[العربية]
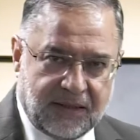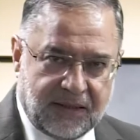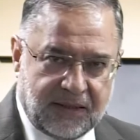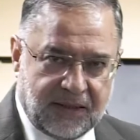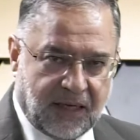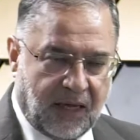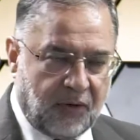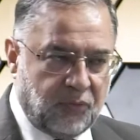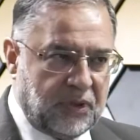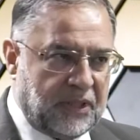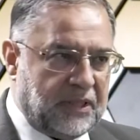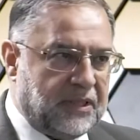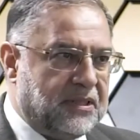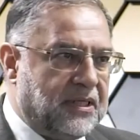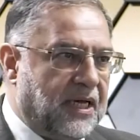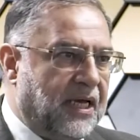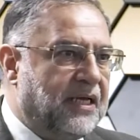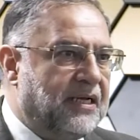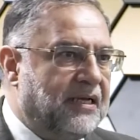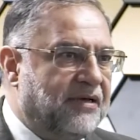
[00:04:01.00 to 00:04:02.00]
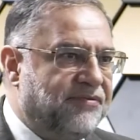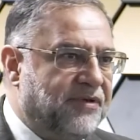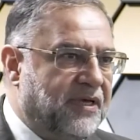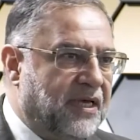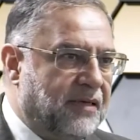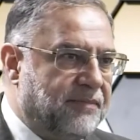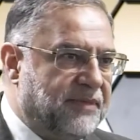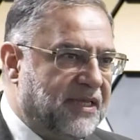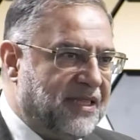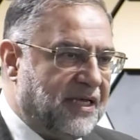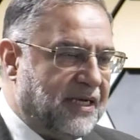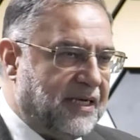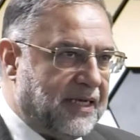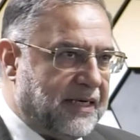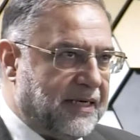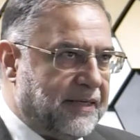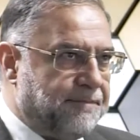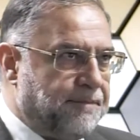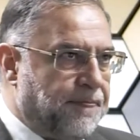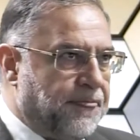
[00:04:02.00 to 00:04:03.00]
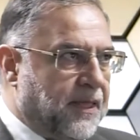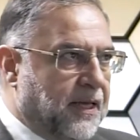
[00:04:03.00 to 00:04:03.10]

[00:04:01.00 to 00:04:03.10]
لقوله تعالى فيها مثلا